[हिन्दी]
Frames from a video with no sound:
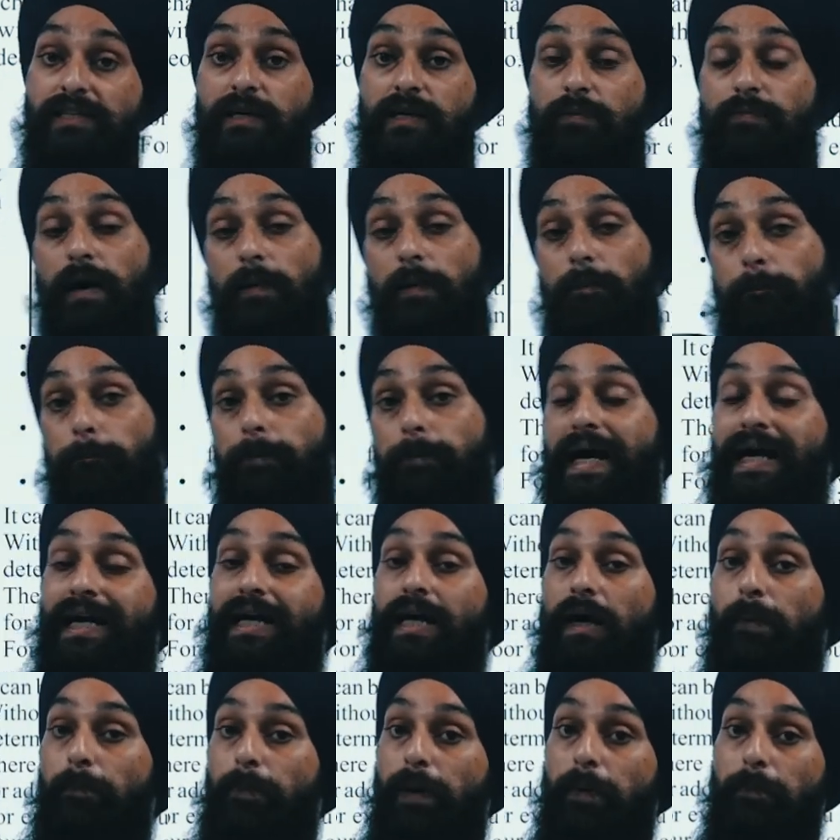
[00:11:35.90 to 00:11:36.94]
जब आप बैंक
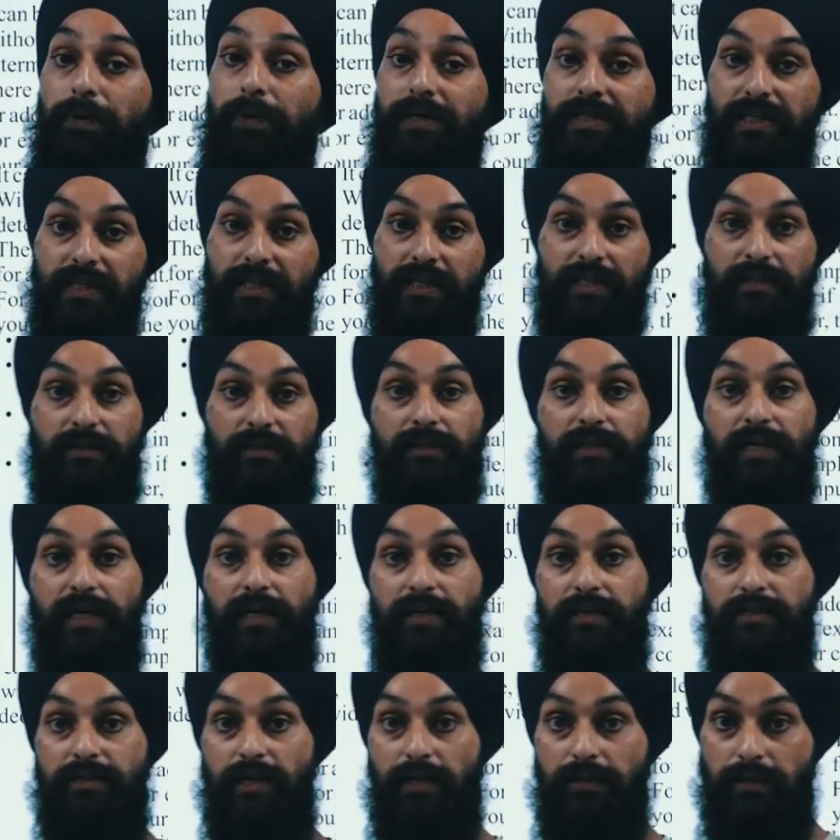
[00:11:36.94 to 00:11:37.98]
का पेपर
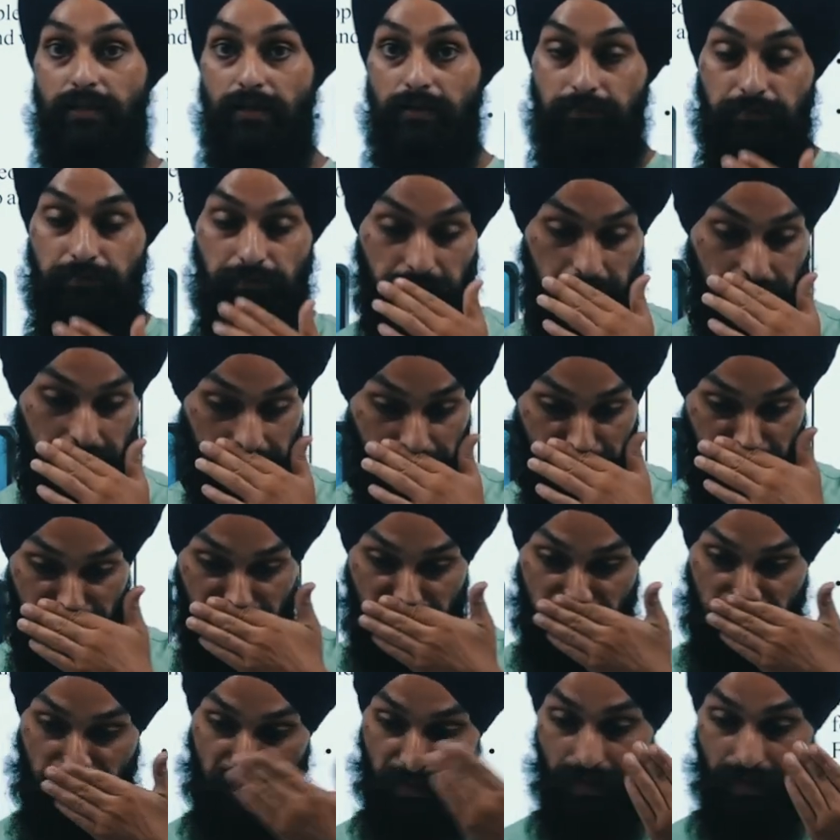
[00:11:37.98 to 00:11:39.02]
देने जाते हैं
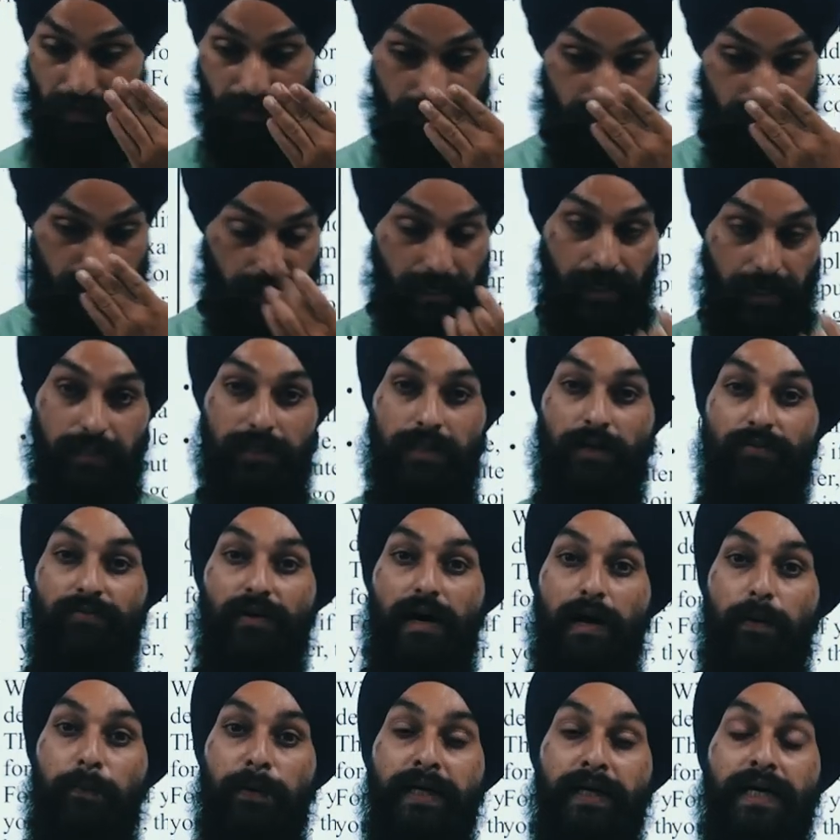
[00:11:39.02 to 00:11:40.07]
ठीक है तब
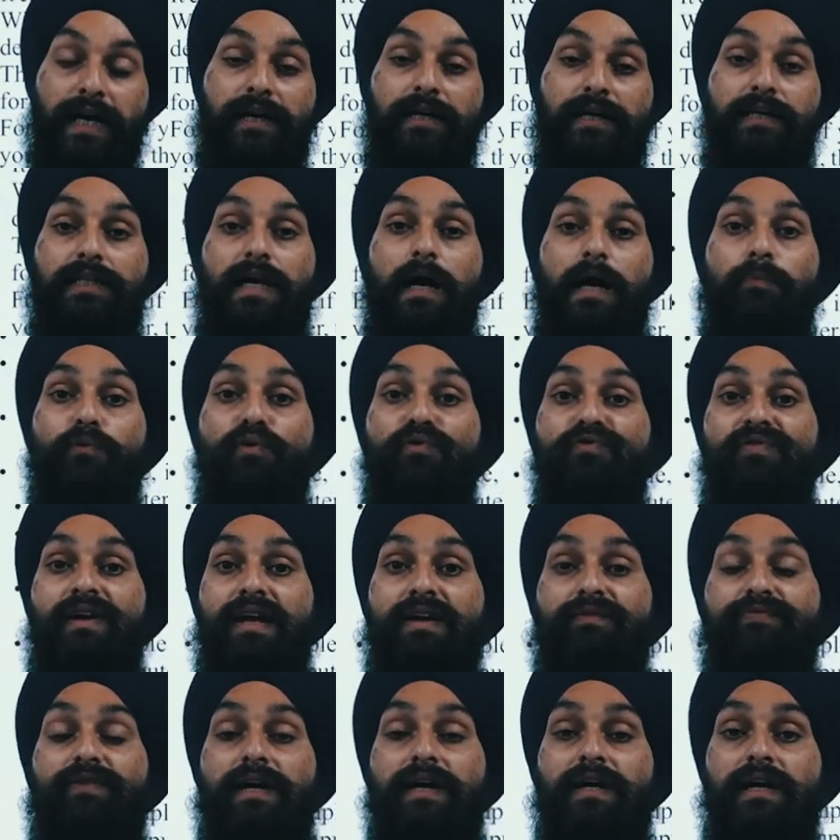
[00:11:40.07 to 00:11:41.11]
वहाँ पे क्या करते हैं आपको
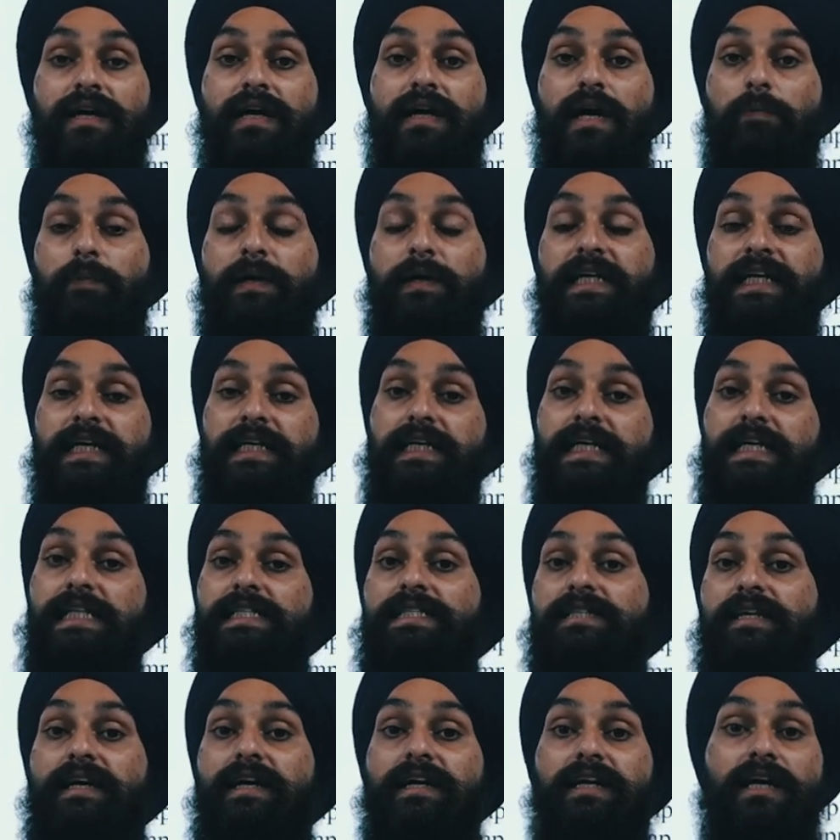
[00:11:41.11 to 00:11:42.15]
वेरीफाई करने आपकी
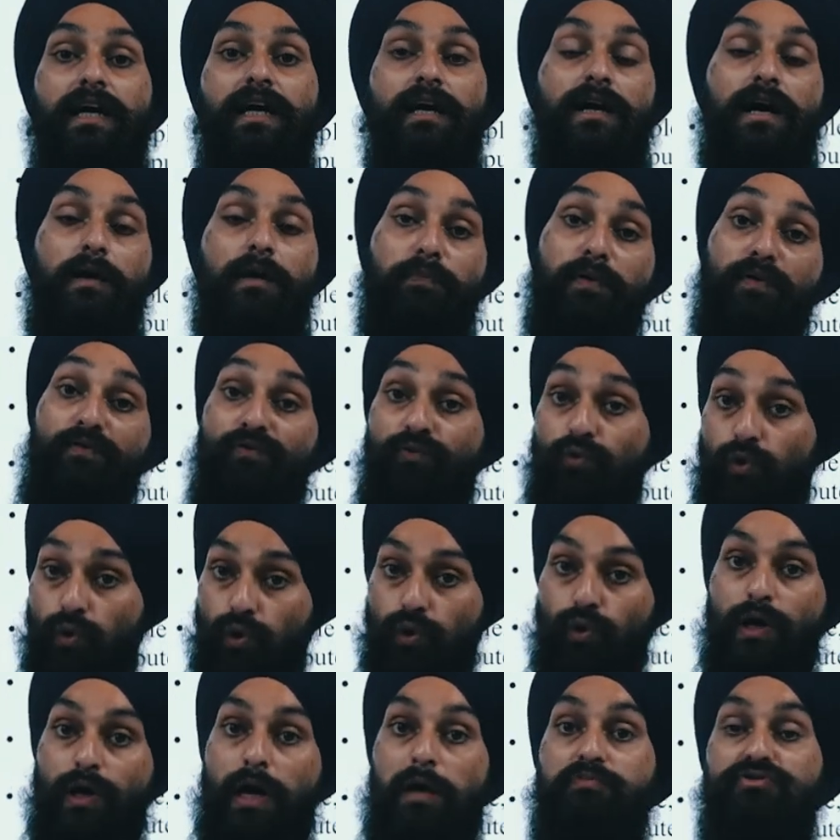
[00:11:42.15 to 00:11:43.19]
डिटेल्स लेने के लिए आपका
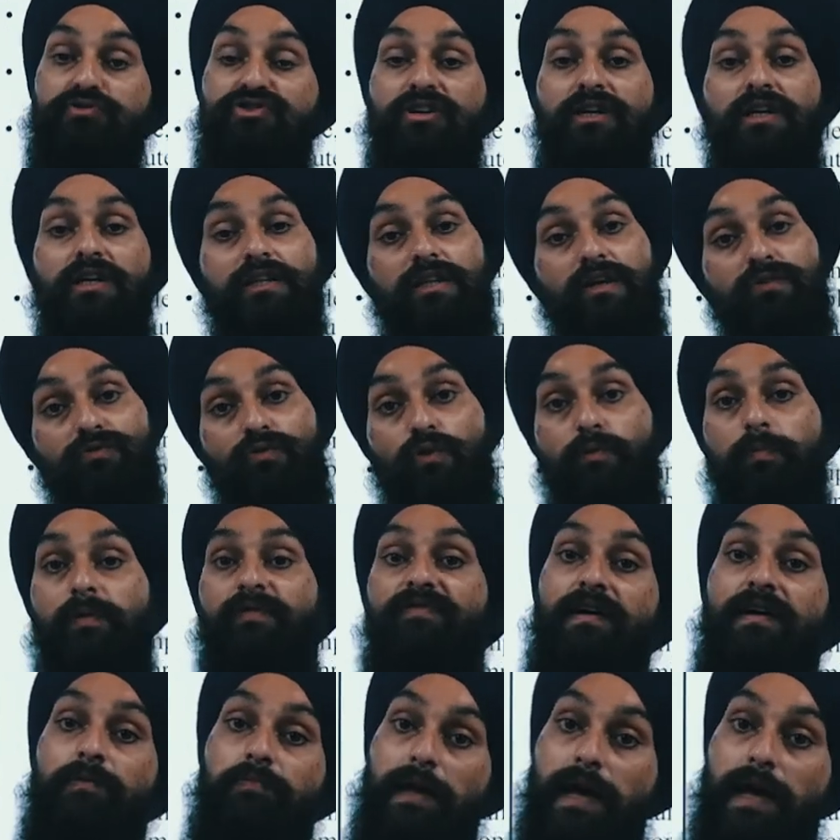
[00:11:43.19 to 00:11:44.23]
फोटो कैप्चर करते हैं वो भी
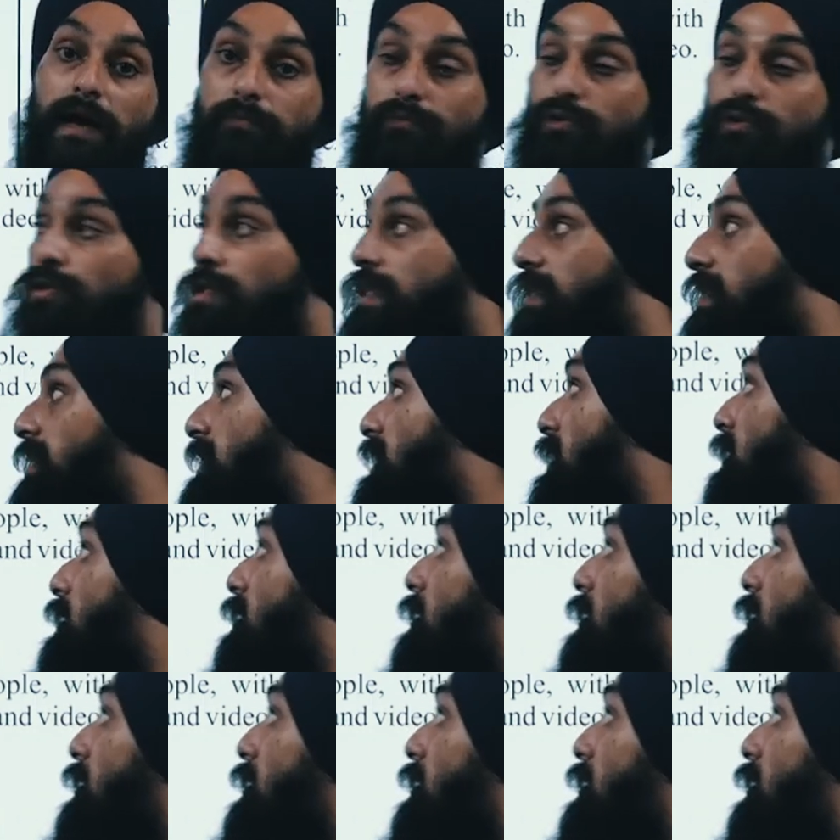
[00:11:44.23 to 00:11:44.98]
वेब कैम होता है ठीक है